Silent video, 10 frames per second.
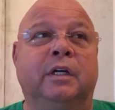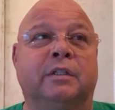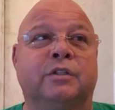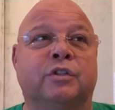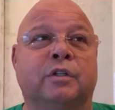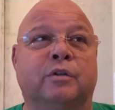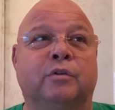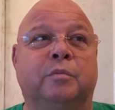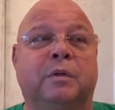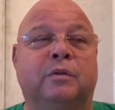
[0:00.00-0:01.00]
этот же
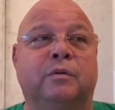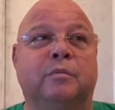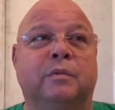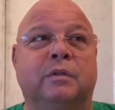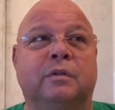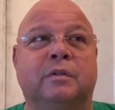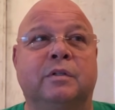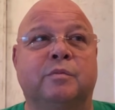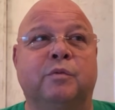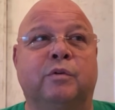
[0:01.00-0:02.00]
игрок потом э, не
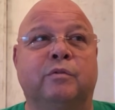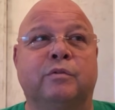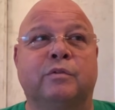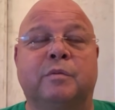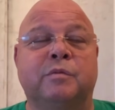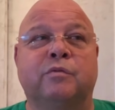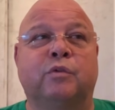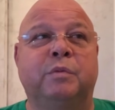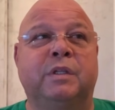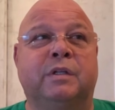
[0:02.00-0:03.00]
смог его там с
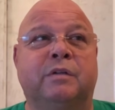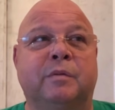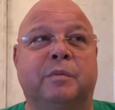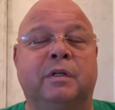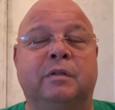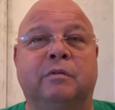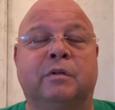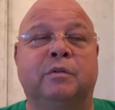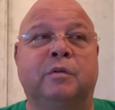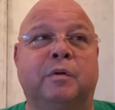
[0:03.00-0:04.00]
двух метров направить
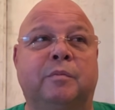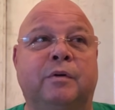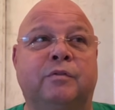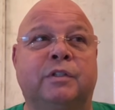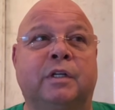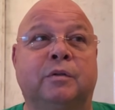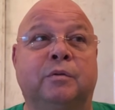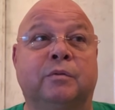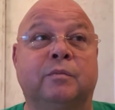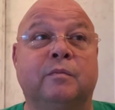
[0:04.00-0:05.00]
ворота, попал в
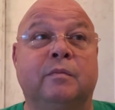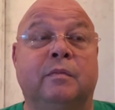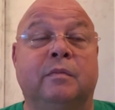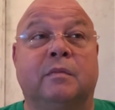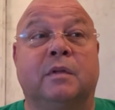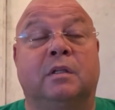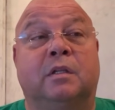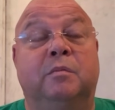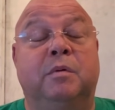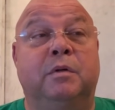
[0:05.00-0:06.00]
штангу. А
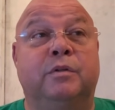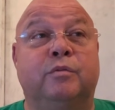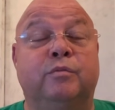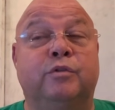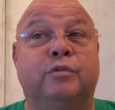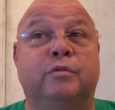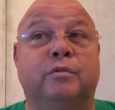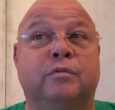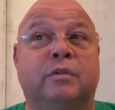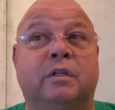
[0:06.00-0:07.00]
так, по большому счету,
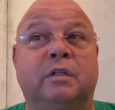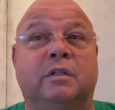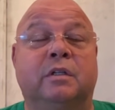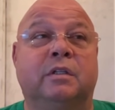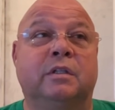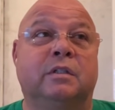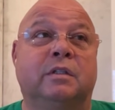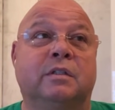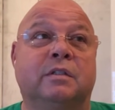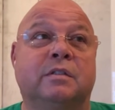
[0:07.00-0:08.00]
ну, таких
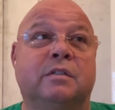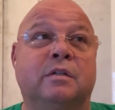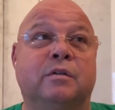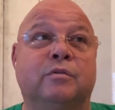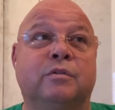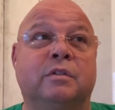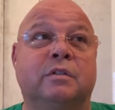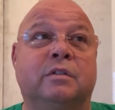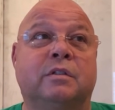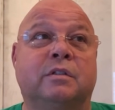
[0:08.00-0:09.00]
каких-то
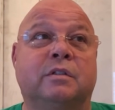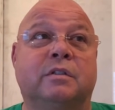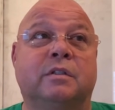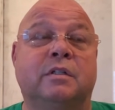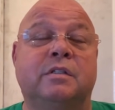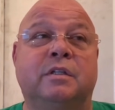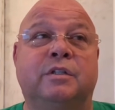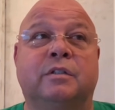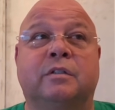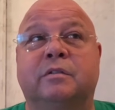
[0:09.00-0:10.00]
серьезных
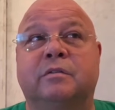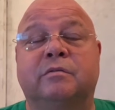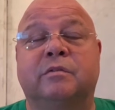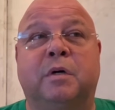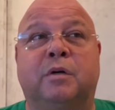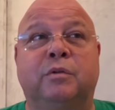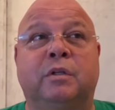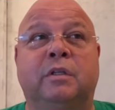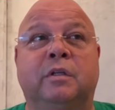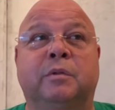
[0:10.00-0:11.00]
осечек в
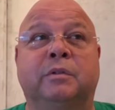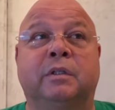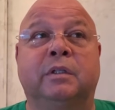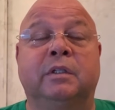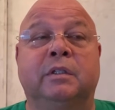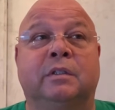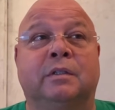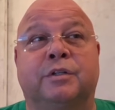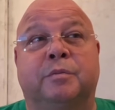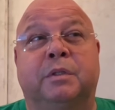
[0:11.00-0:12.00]
обороне не было.
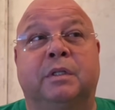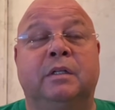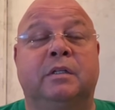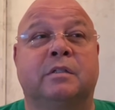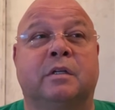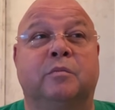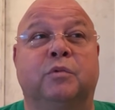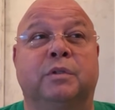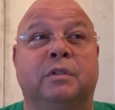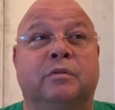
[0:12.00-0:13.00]
Даже пенальти
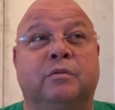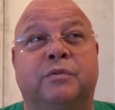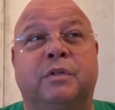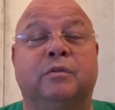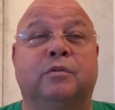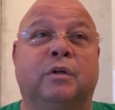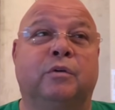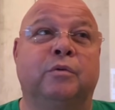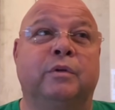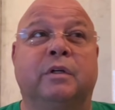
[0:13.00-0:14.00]
заработаны. Ну, все равно
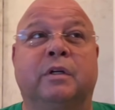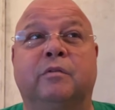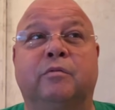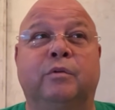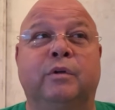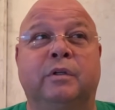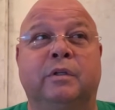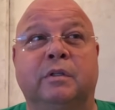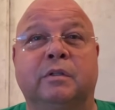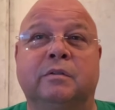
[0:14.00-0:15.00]
такой игровой
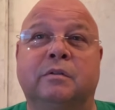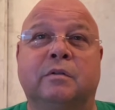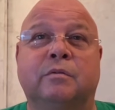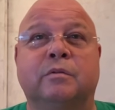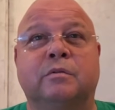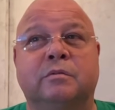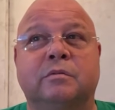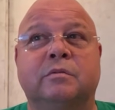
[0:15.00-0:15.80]
и такой